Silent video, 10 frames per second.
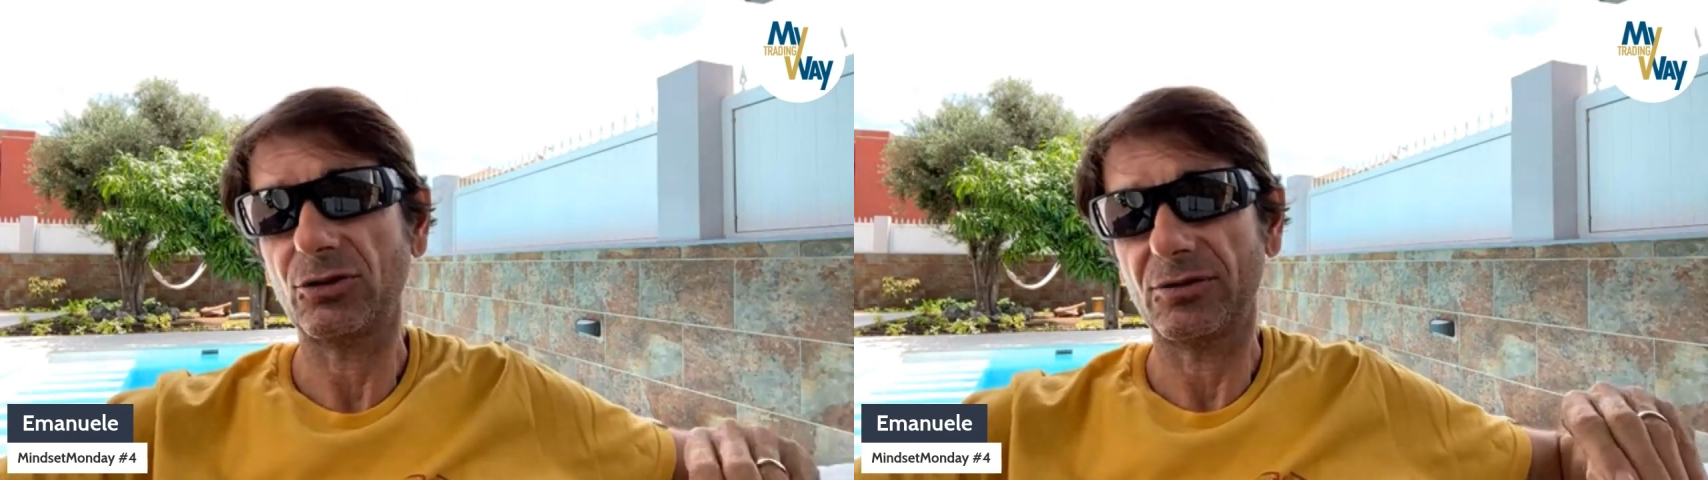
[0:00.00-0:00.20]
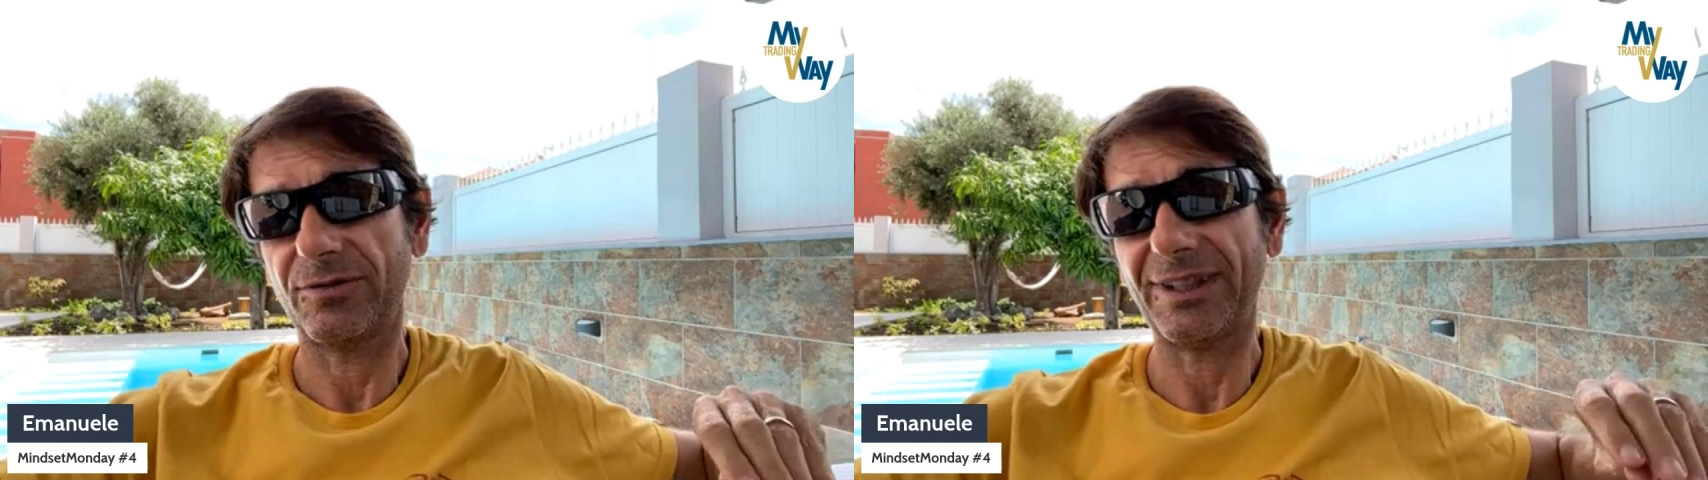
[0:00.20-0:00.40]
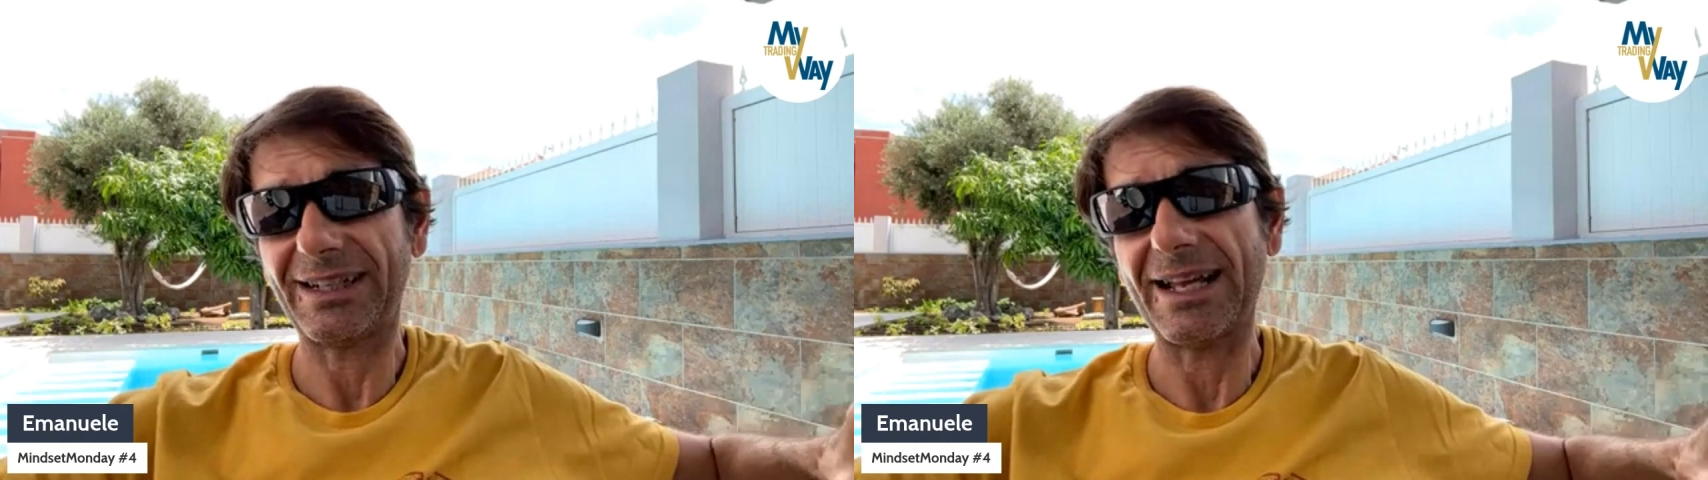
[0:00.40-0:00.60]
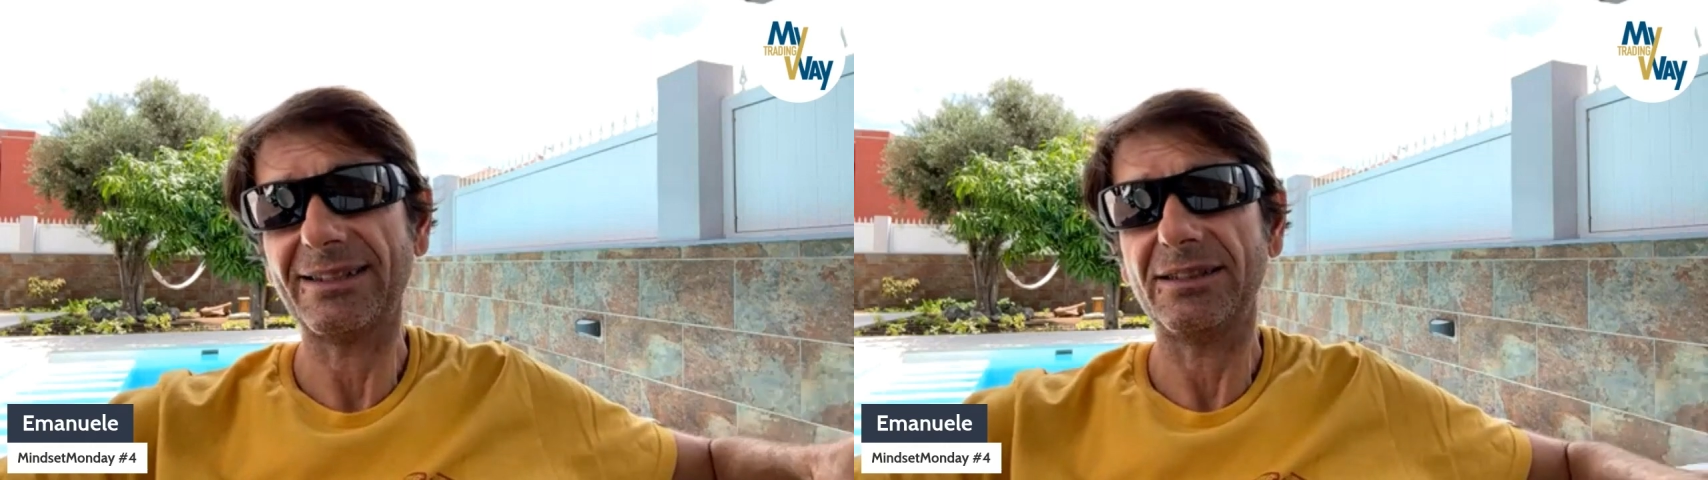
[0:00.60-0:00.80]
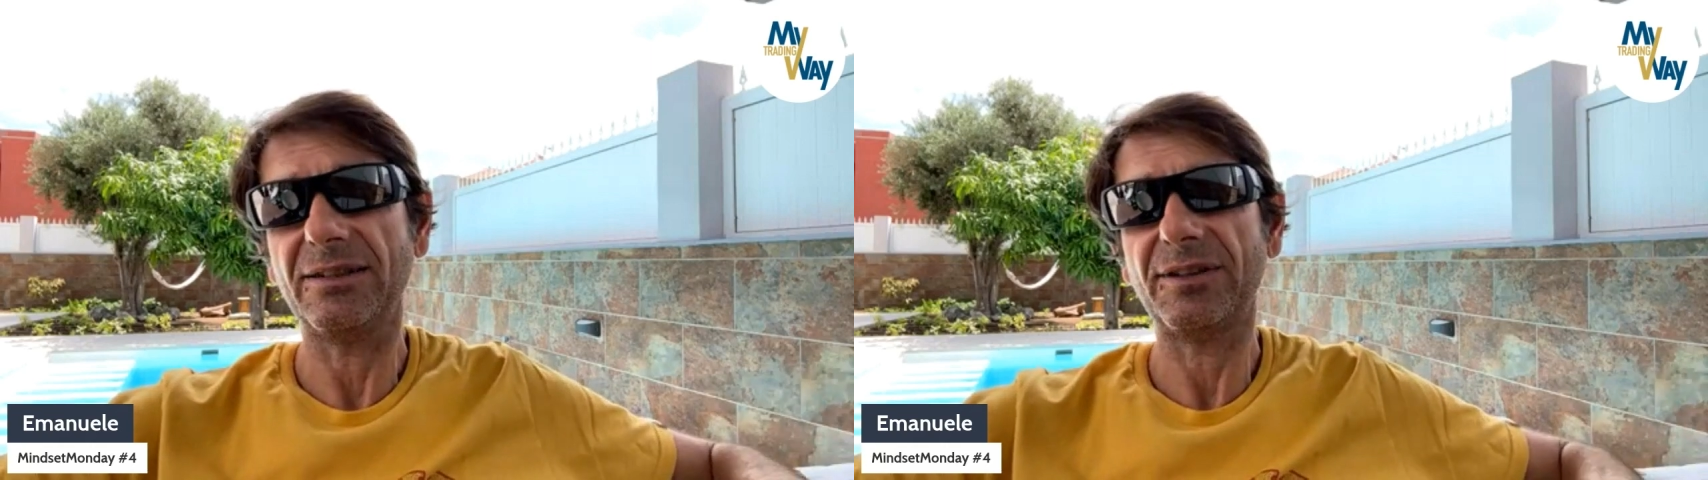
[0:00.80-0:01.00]
Ferrari
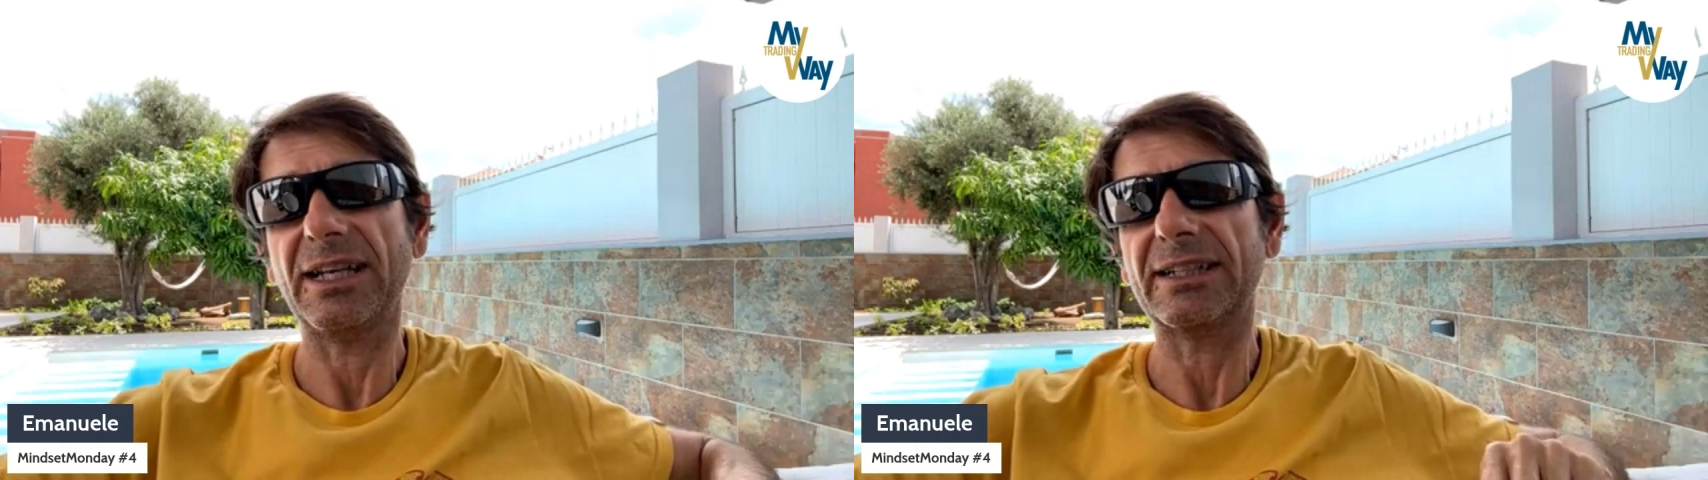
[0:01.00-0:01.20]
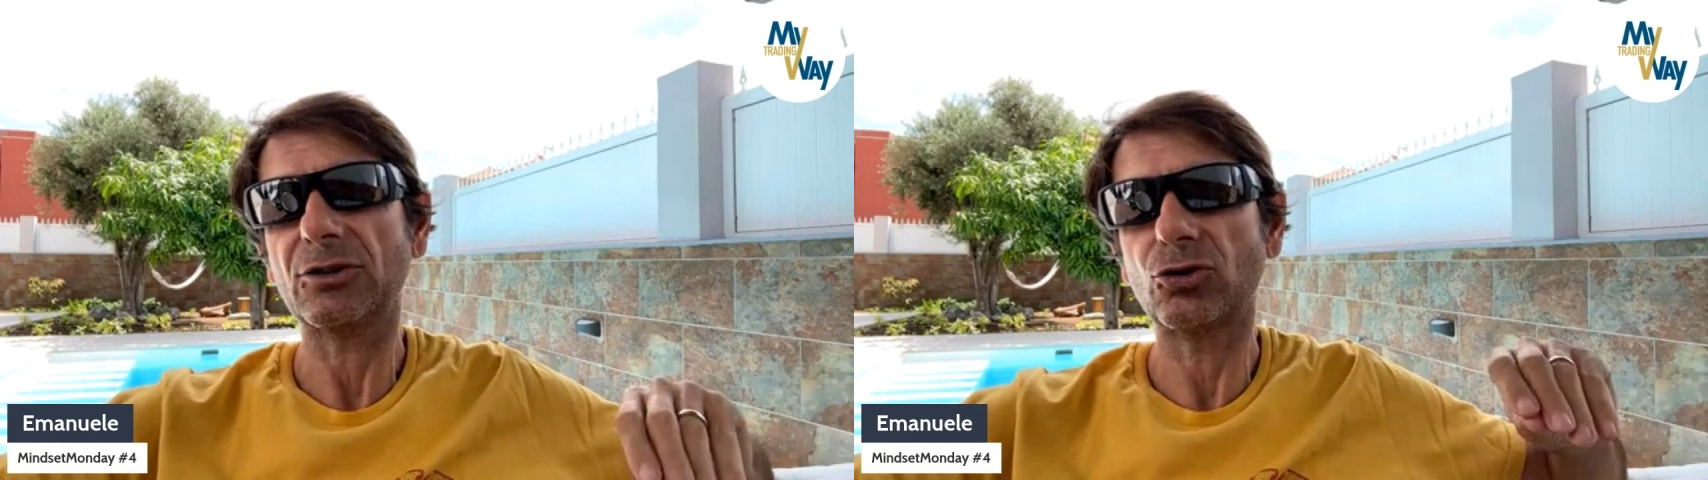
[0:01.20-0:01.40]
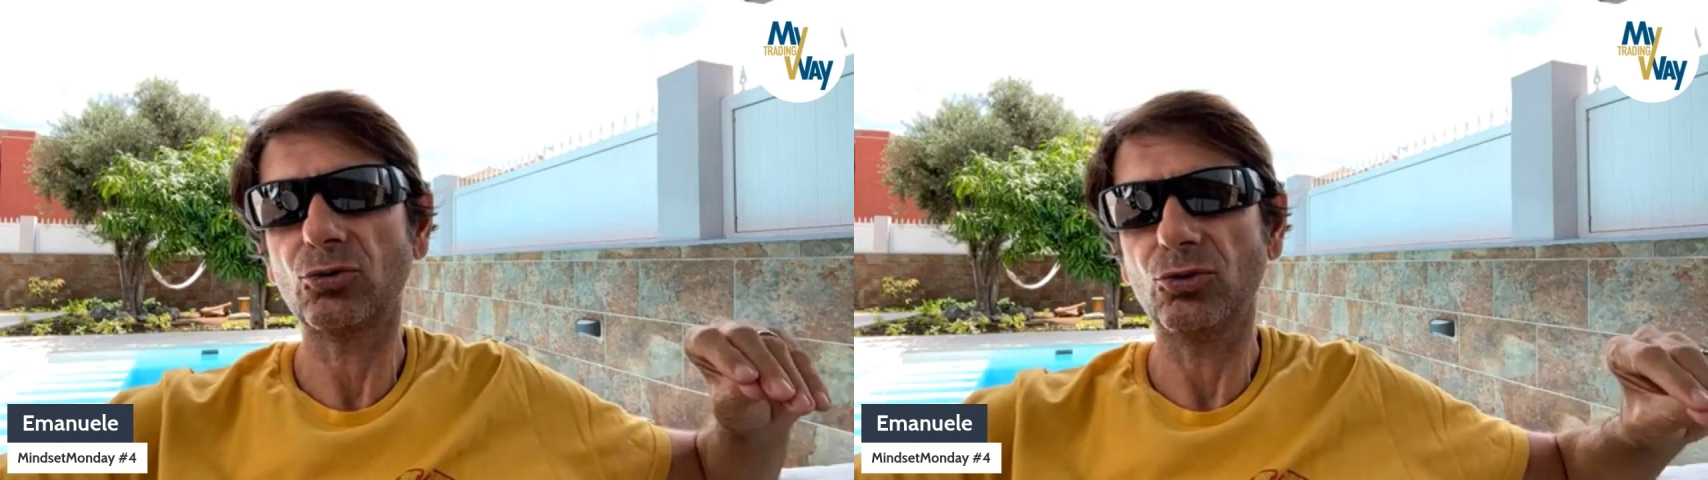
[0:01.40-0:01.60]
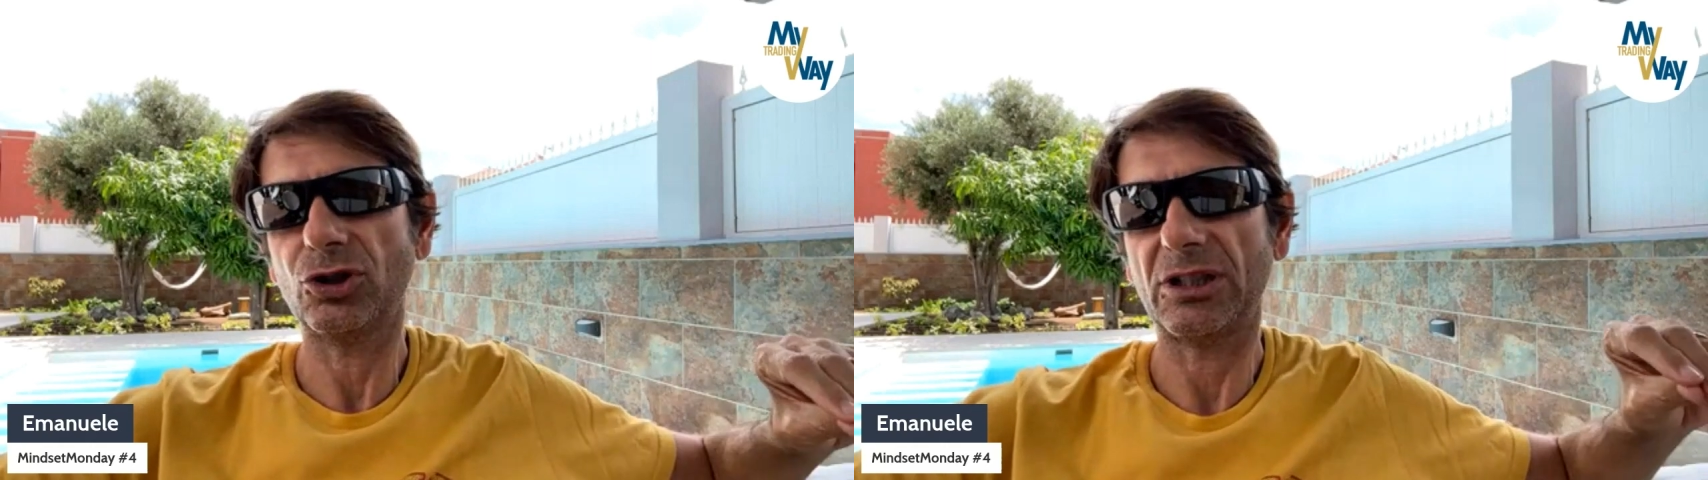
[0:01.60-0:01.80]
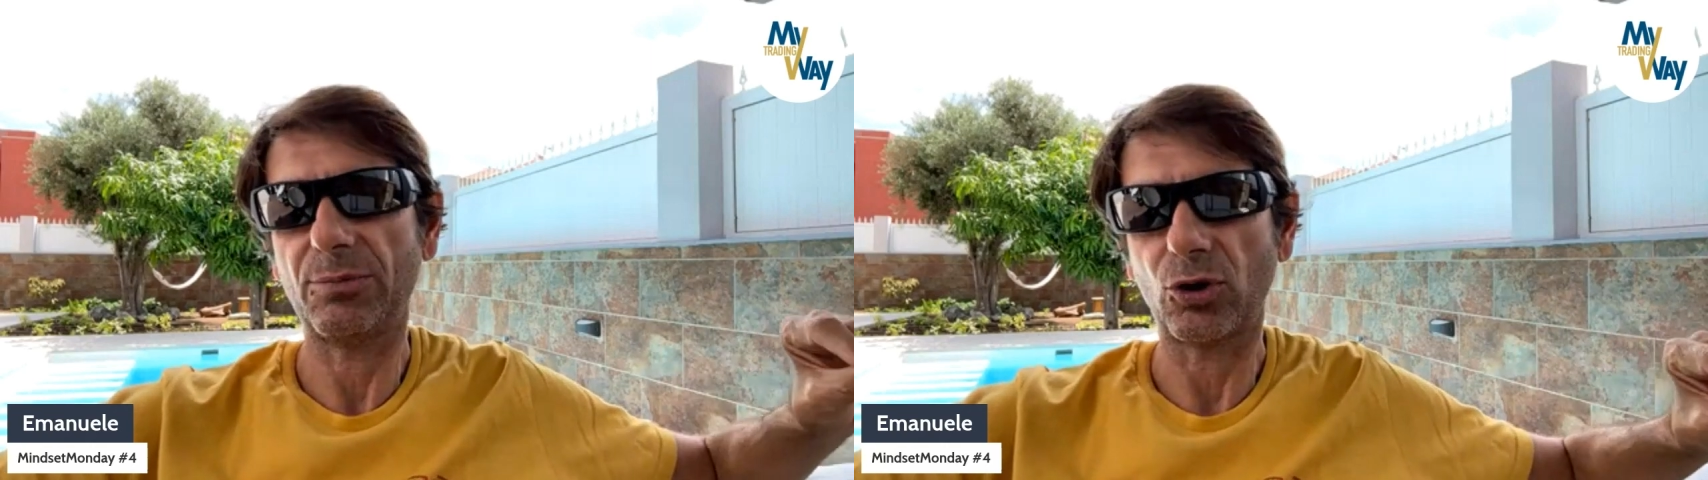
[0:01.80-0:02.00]
significa
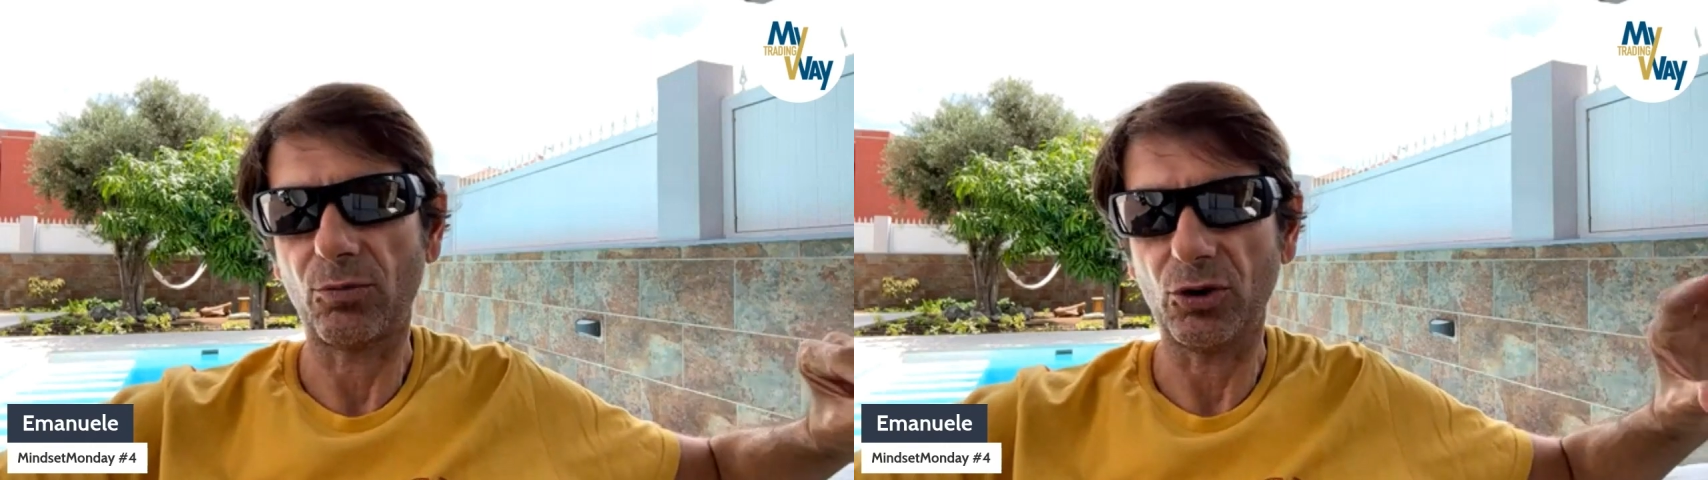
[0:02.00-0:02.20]
raggiungere i propri,